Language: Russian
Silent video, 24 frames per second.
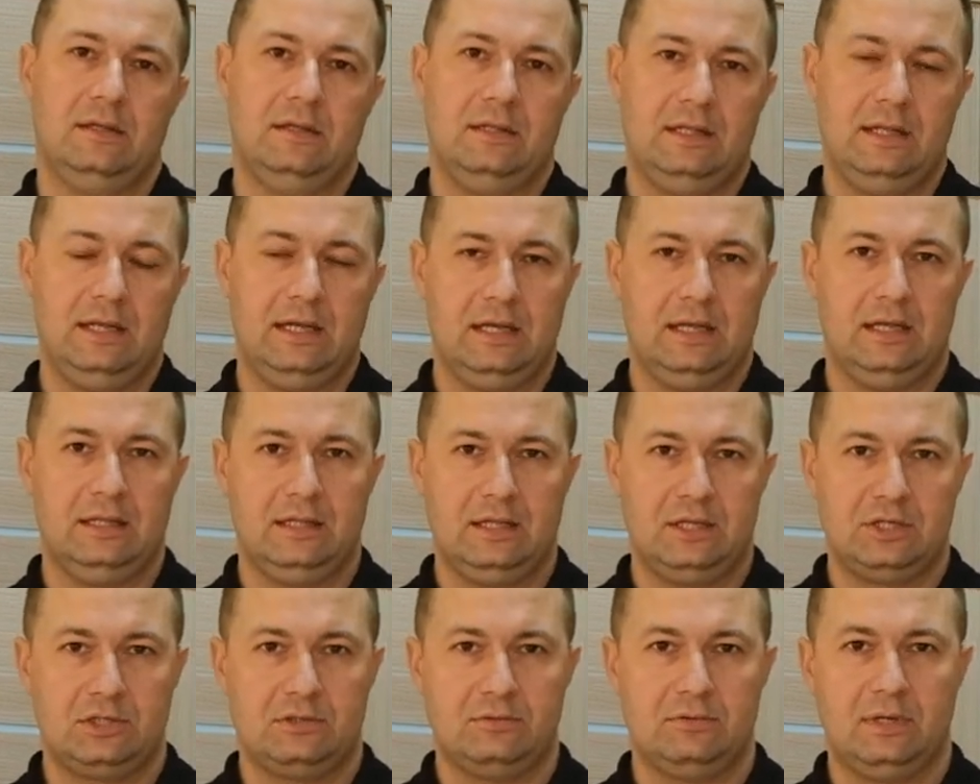для
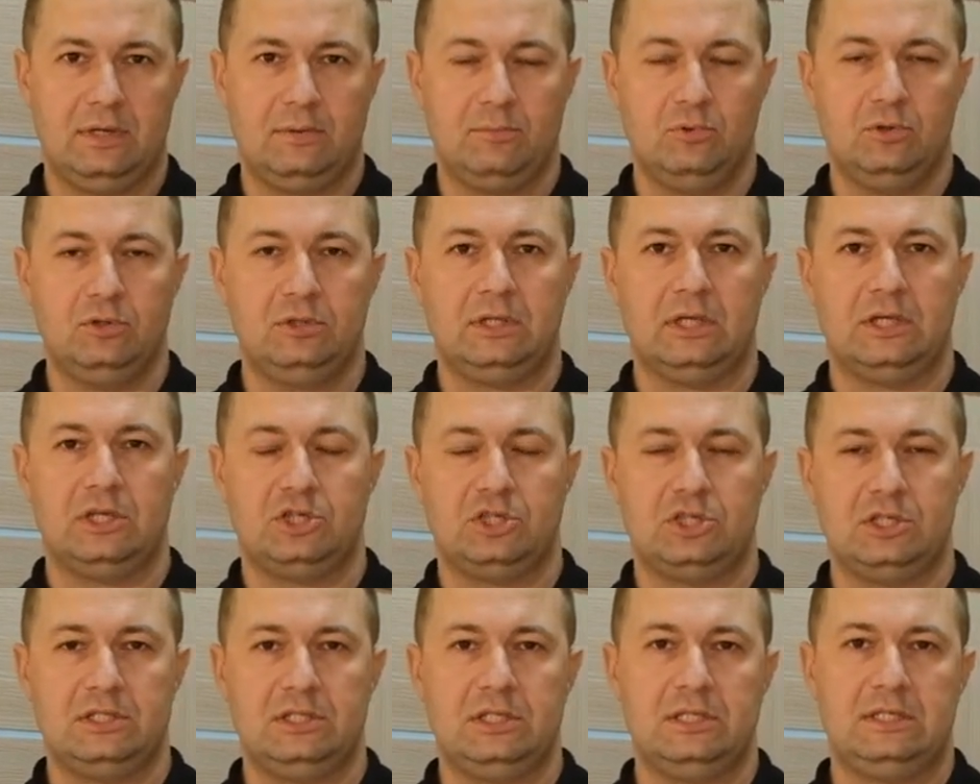нашего ремонта
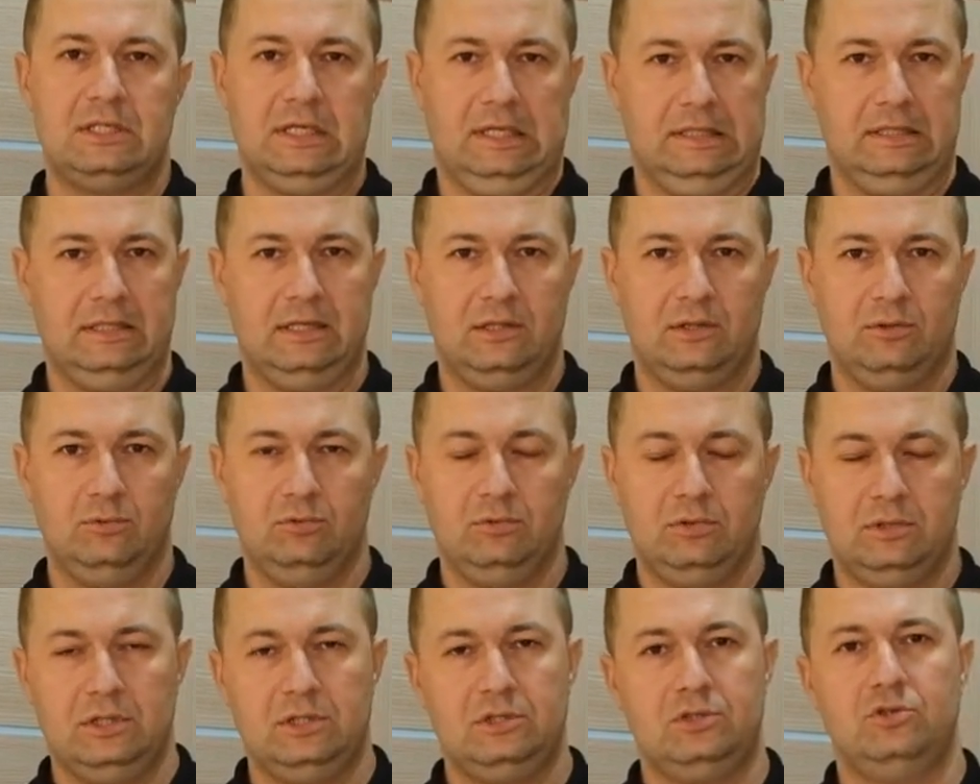61
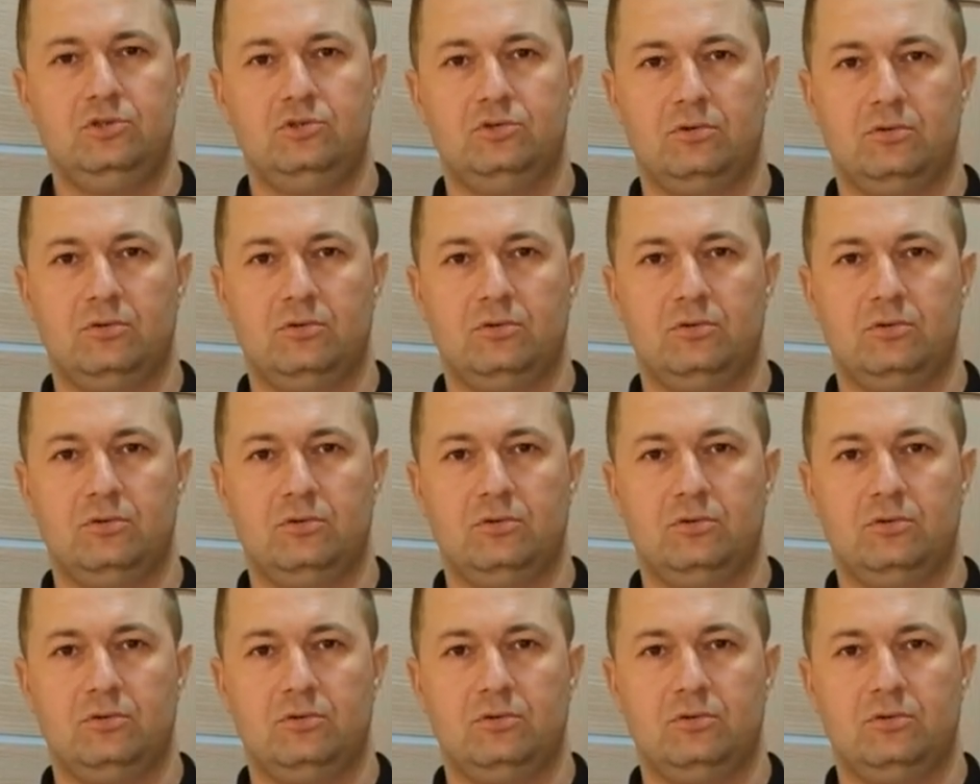тысячу